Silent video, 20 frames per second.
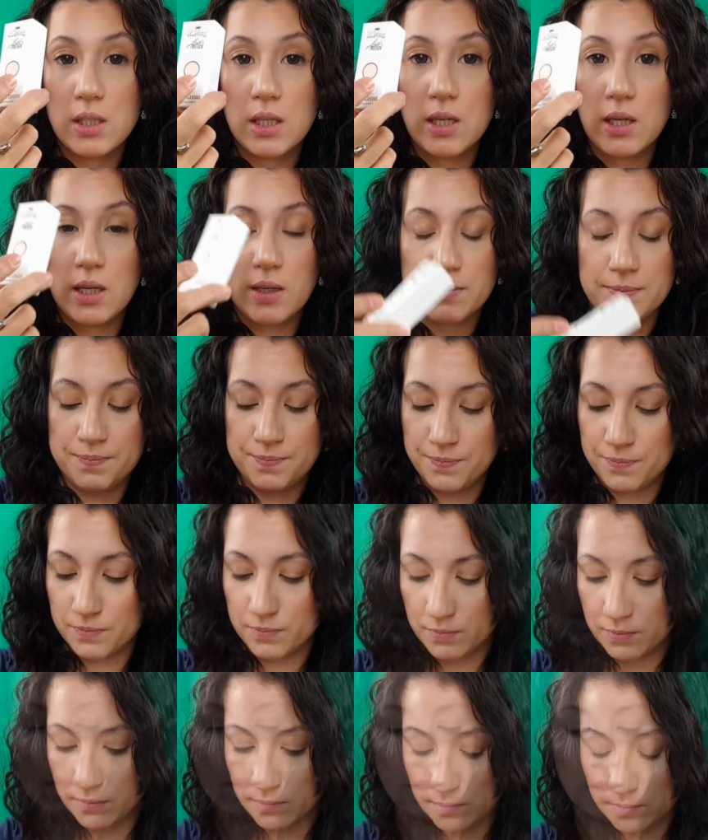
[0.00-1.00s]
celle-là.
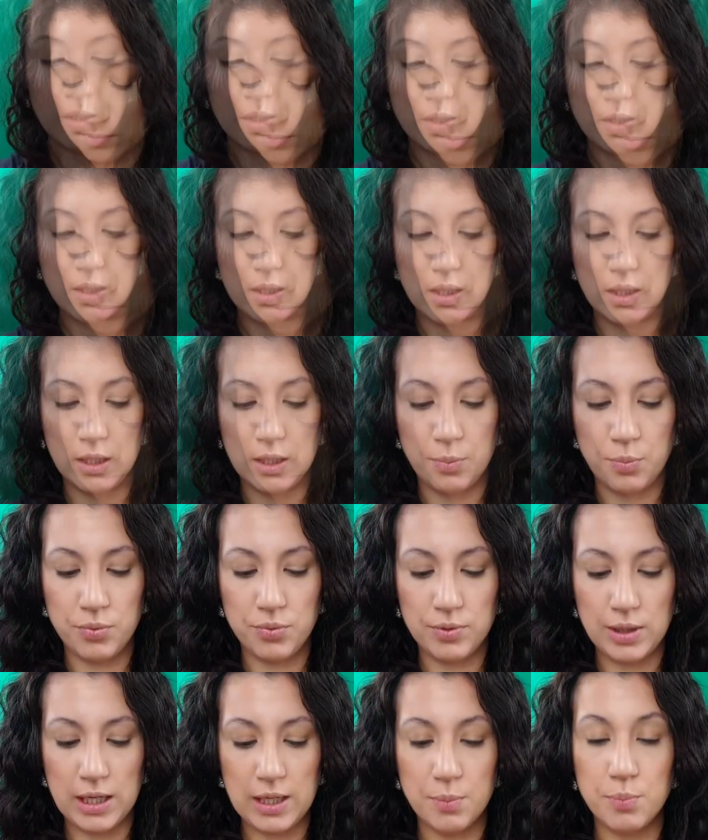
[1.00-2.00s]
Ah,
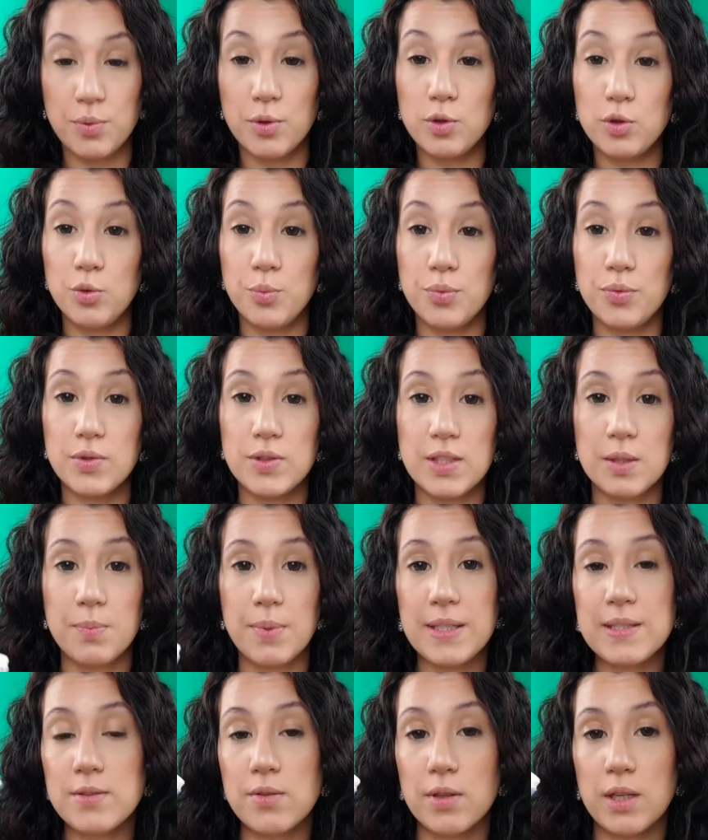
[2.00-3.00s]
elle, est beaucoup plus
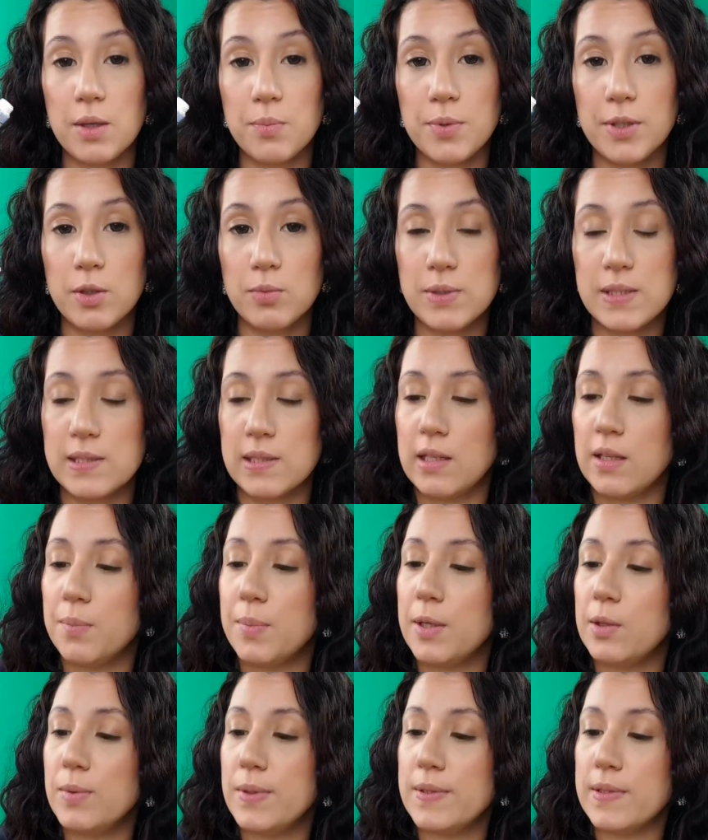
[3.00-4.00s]
épaisse que la pelouse. La
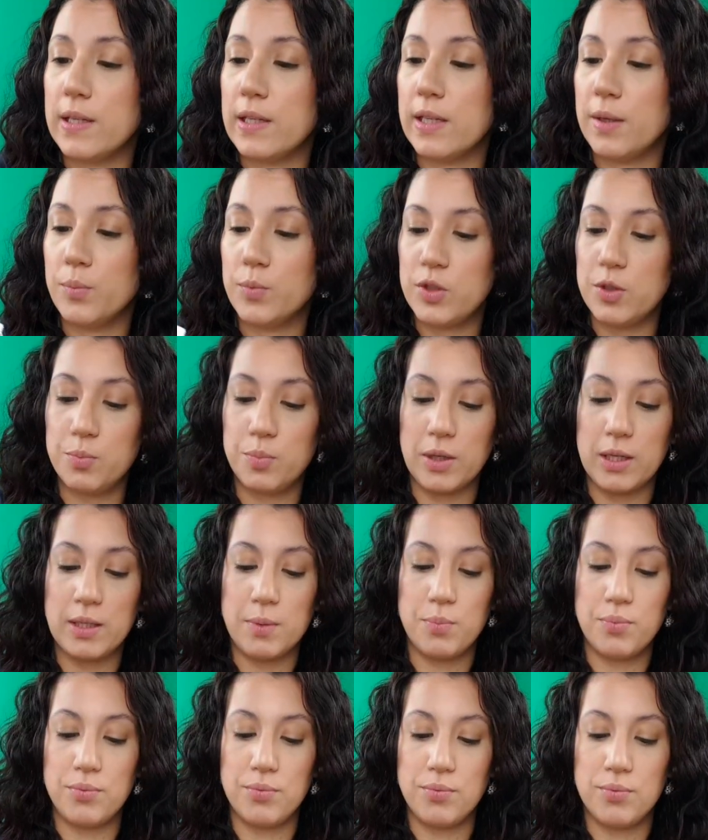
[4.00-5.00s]
pelouse, elle est un petit, elle
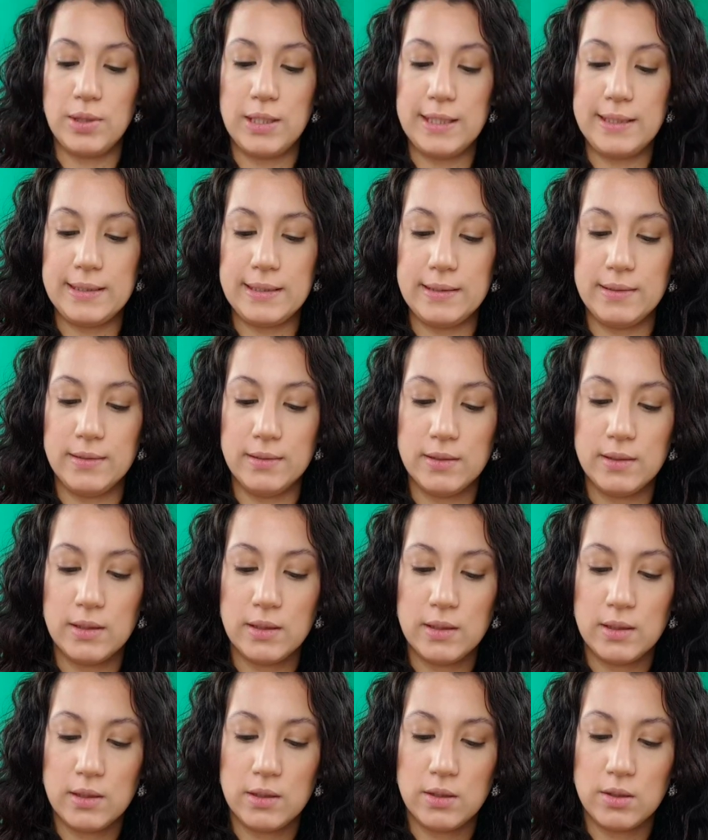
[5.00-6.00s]
est plus liquide.
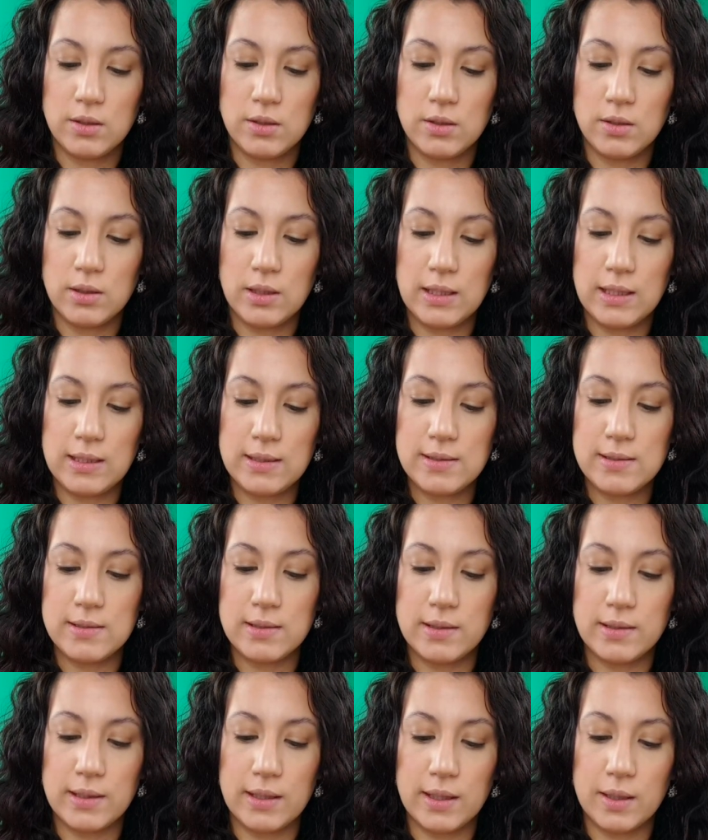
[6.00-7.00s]
Euh, là,
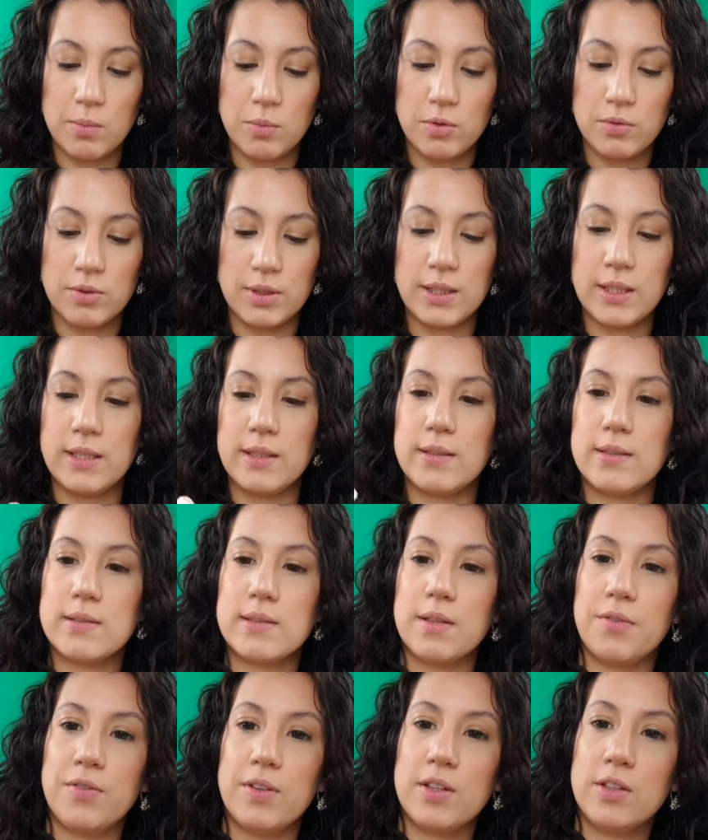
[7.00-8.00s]
c'est carrément, vous voyez,
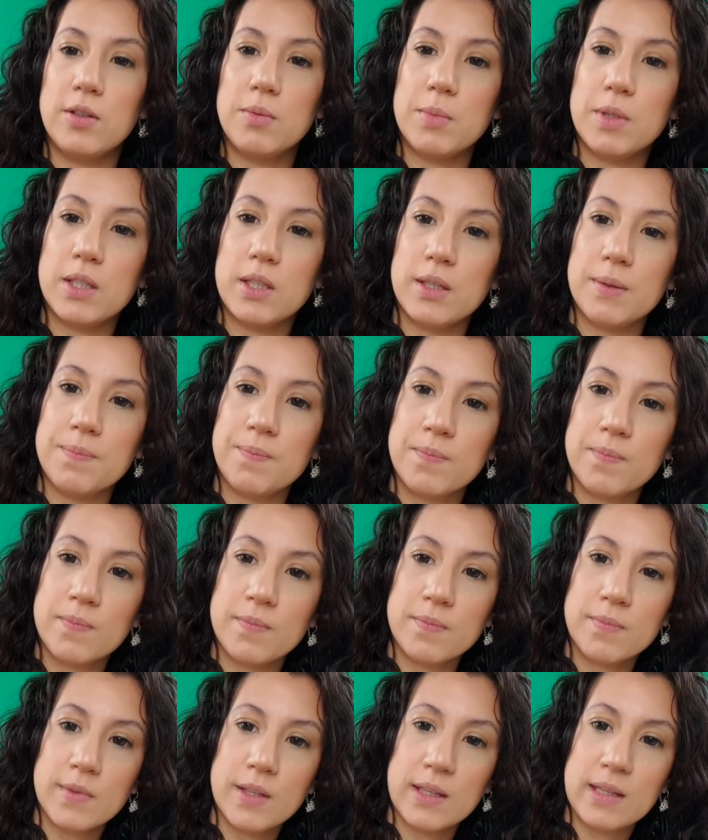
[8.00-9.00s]
ça fait comme un,
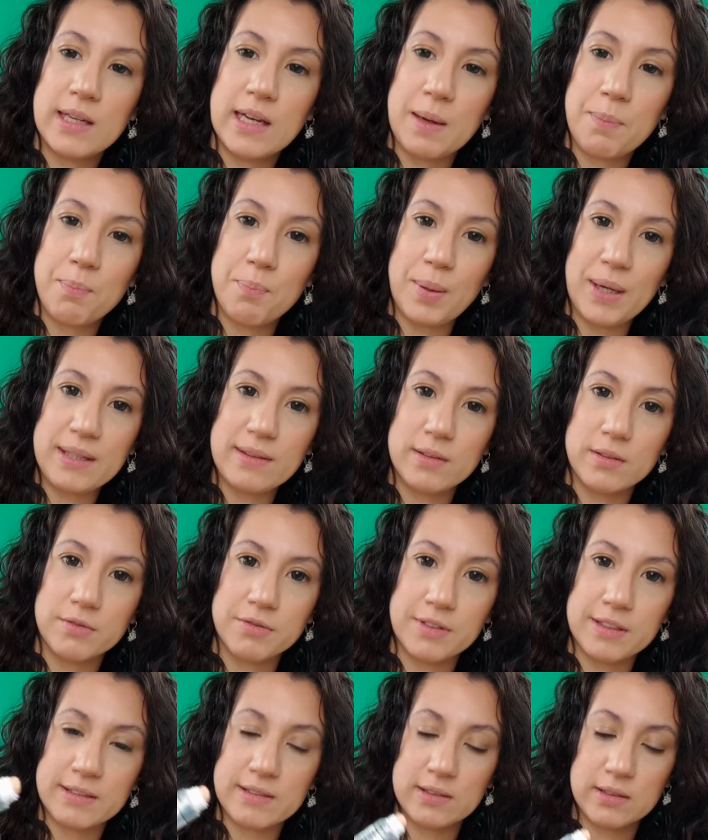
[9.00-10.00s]
de la pâte en
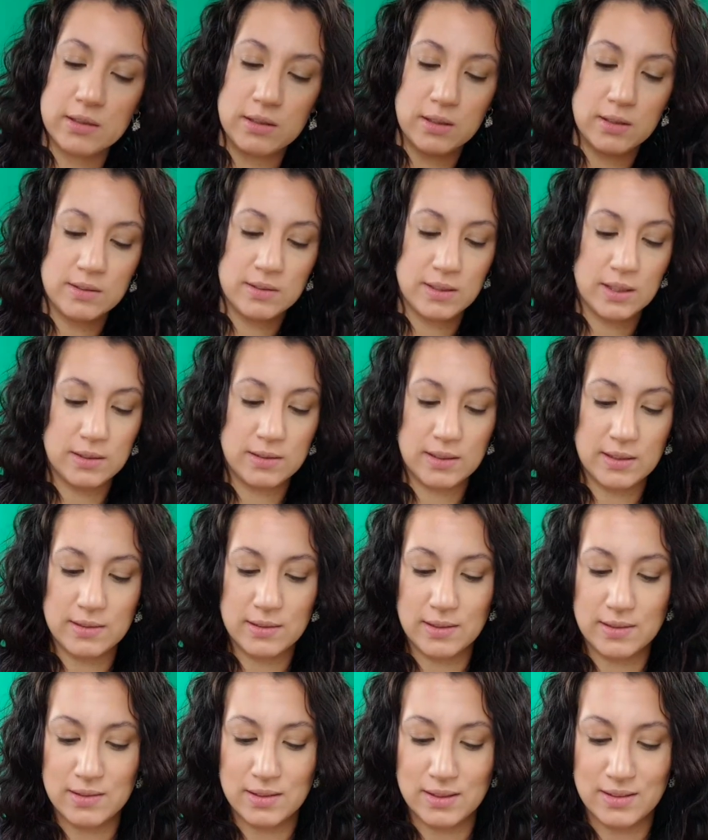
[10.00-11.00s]
fait. Très très
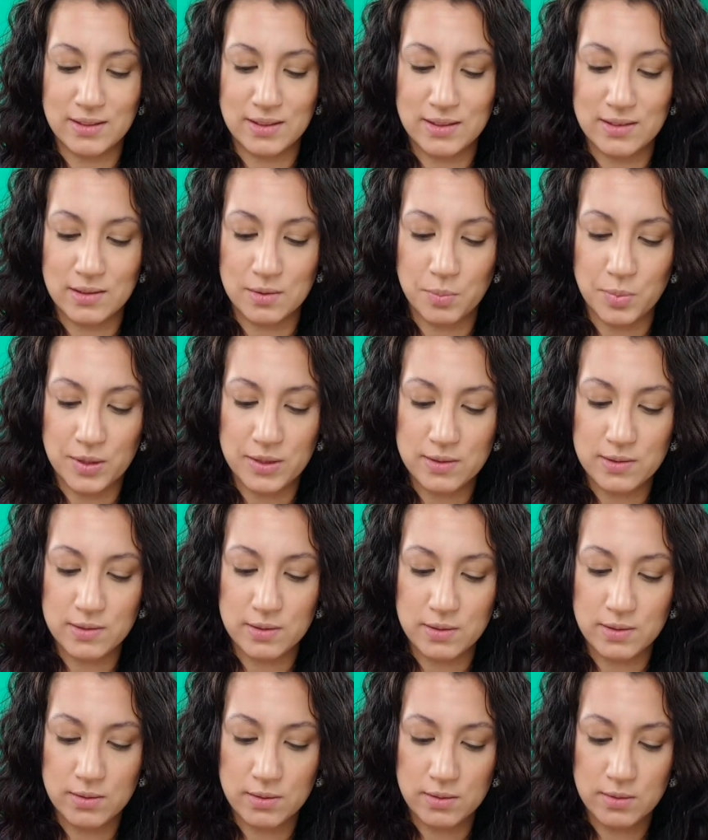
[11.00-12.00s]
très très très
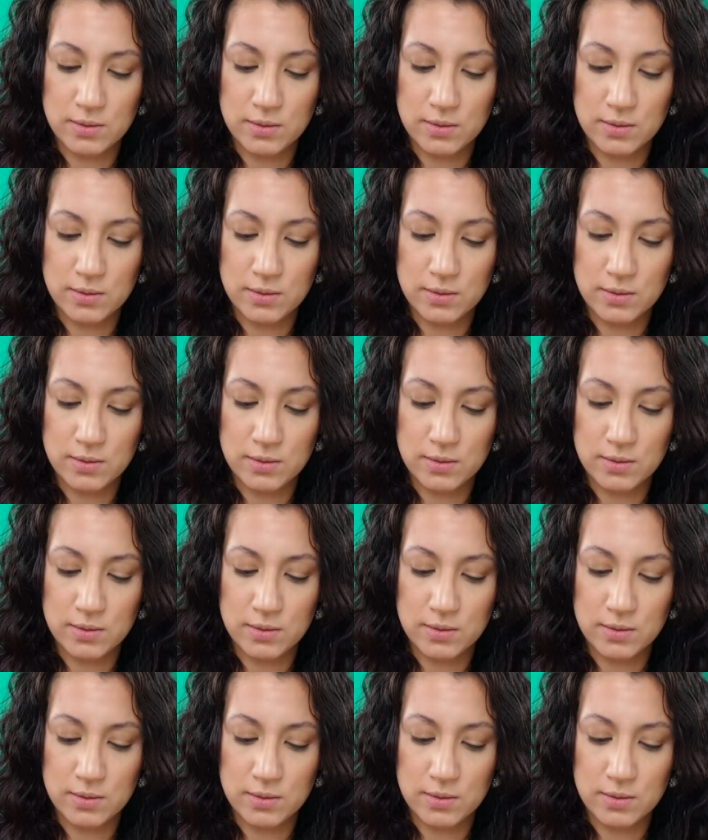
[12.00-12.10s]
épaisse.